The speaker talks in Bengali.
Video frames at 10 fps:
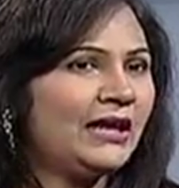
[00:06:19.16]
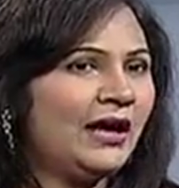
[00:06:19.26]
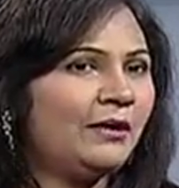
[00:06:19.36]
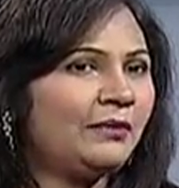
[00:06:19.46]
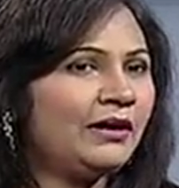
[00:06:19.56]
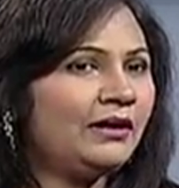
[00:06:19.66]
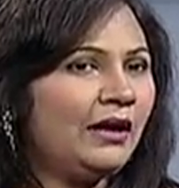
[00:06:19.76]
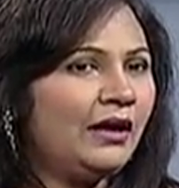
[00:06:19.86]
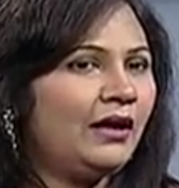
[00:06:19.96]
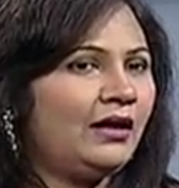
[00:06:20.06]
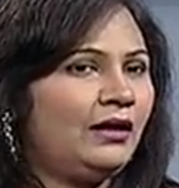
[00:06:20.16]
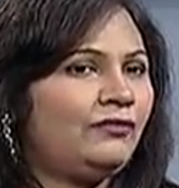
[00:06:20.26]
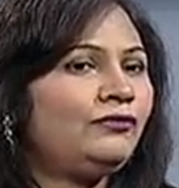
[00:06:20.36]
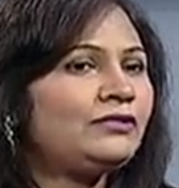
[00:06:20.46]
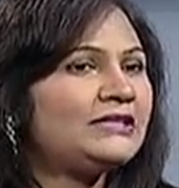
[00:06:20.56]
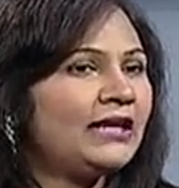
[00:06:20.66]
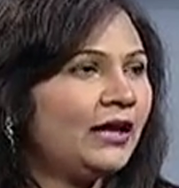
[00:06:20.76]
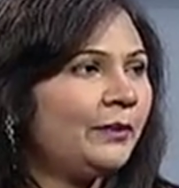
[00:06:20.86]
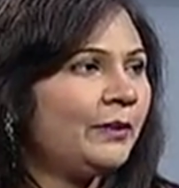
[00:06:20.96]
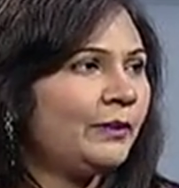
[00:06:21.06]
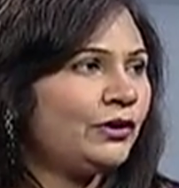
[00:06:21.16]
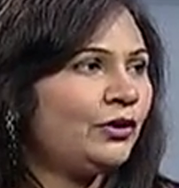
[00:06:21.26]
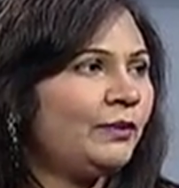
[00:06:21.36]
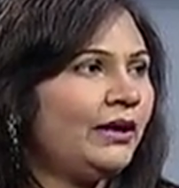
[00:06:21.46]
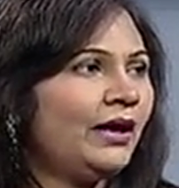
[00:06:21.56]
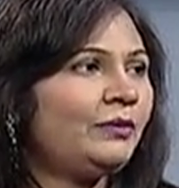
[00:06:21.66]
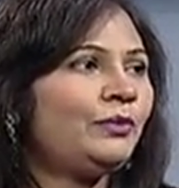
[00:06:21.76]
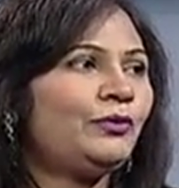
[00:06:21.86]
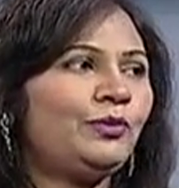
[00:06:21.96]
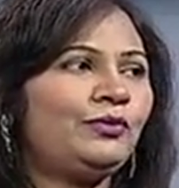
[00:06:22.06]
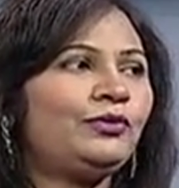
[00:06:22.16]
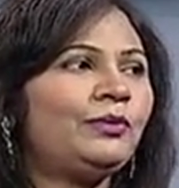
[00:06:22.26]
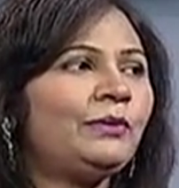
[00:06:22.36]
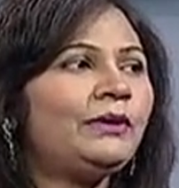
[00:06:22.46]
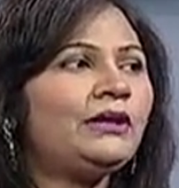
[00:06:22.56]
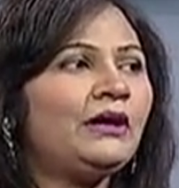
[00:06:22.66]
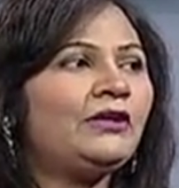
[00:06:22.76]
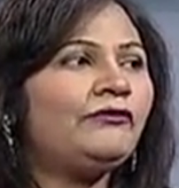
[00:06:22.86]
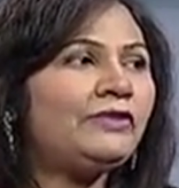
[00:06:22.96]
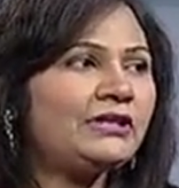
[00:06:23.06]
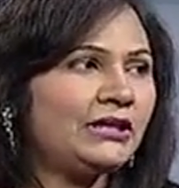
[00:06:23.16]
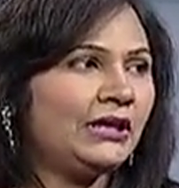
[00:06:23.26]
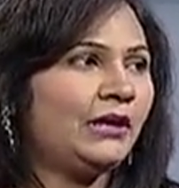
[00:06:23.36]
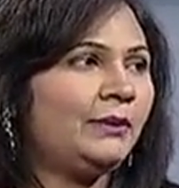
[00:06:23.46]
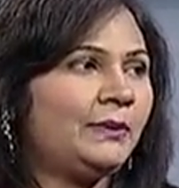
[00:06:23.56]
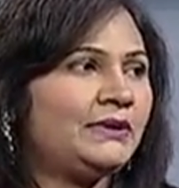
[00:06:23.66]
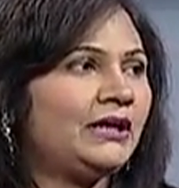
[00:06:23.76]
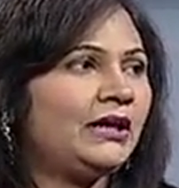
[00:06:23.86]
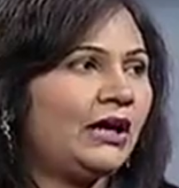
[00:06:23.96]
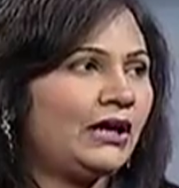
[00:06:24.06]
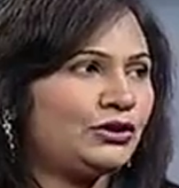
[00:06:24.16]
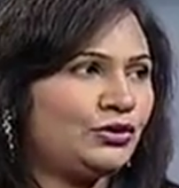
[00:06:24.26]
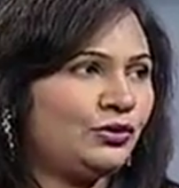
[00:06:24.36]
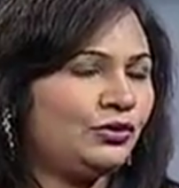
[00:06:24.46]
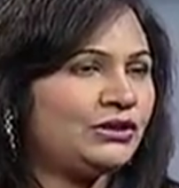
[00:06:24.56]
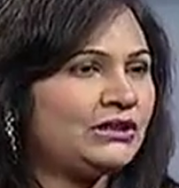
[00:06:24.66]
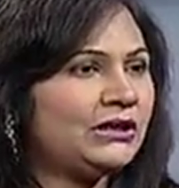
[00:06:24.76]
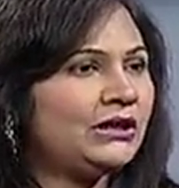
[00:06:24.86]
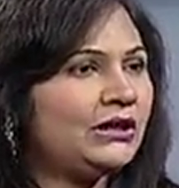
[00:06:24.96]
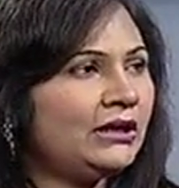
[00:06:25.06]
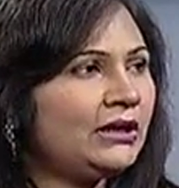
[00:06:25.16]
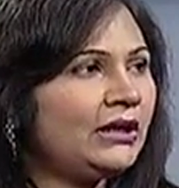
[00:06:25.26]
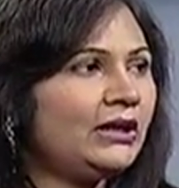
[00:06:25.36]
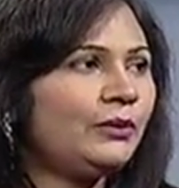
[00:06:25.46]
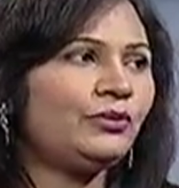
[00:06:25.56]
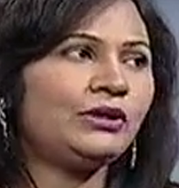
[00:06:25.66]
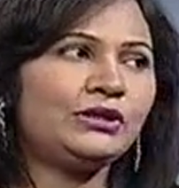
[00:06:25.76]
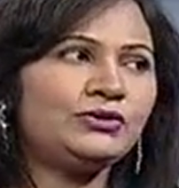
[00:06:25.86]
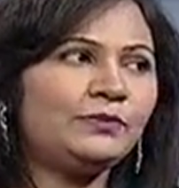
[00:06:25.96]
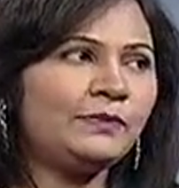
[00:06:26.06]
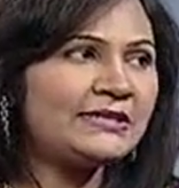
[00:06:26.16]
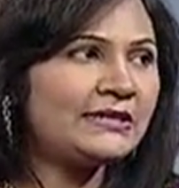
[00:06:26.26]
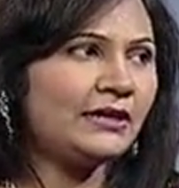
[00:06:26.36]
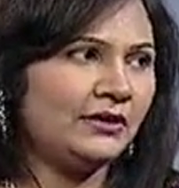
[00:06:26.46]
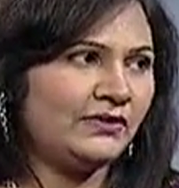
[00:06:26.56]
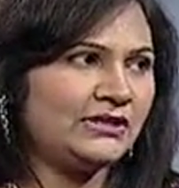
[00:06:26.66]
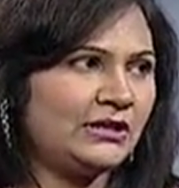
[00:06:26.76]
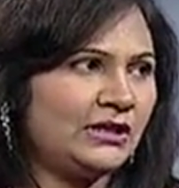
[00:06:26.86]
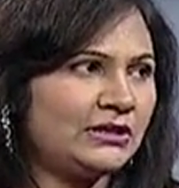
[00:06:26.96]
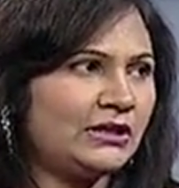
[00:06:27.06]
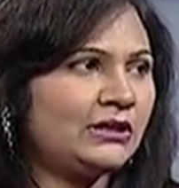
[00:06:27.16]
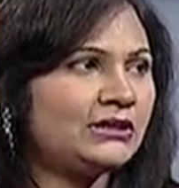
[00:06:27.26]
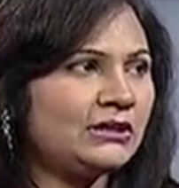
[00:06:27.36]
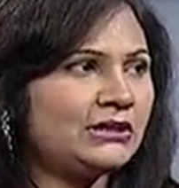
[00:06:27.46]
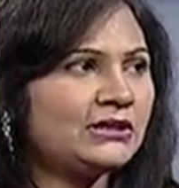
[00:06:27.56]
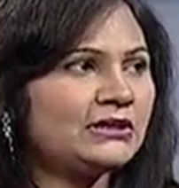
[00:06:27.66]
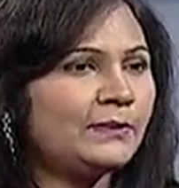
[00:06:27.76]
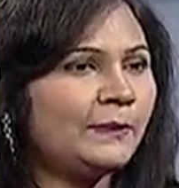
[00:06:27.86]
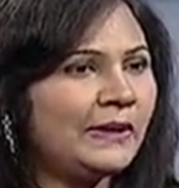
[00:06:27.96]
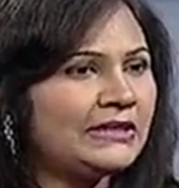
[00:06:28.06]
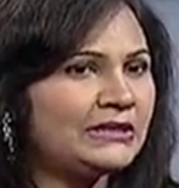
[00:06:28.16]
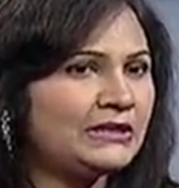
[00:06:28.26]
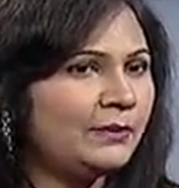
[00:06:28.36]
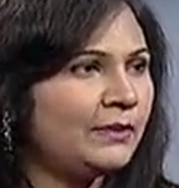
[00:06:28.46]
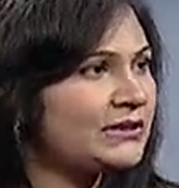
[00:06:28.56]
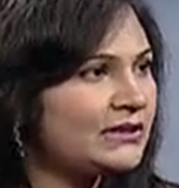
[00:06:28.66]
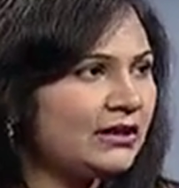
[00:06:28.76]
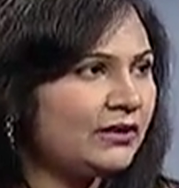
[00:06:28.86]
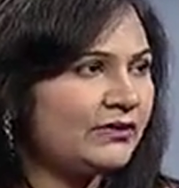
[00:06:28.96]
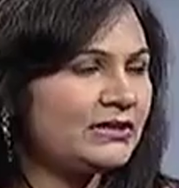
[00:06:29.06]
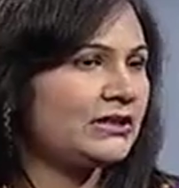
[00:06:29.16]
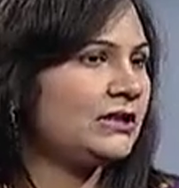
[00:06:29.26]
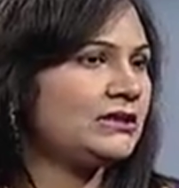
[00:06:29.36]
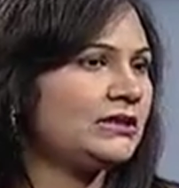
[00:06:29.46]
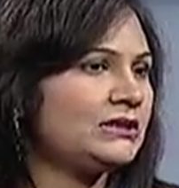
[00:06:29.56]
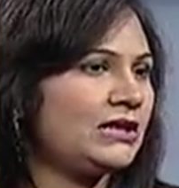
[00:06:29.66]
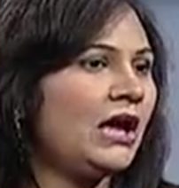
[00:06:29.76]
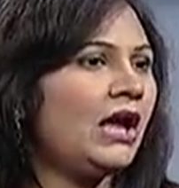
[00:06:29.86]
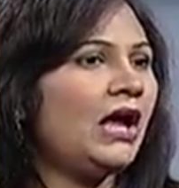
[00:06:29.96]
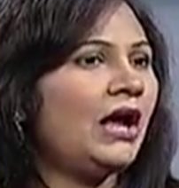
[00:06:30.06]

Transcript: যে আমার ফুল চেক আপের মাধ্যমে আমি পরিপূর্ণভাবে ফিট কিনা বেবিটাকে নেওয়ার জন্য সেটা ক্লিনিক্যালি এবং কিছু বেসিক ইনভেস্টিগেশন যেটা জাস্ট পাঁচটা বেসিক ইনভেস্টিগেশন যে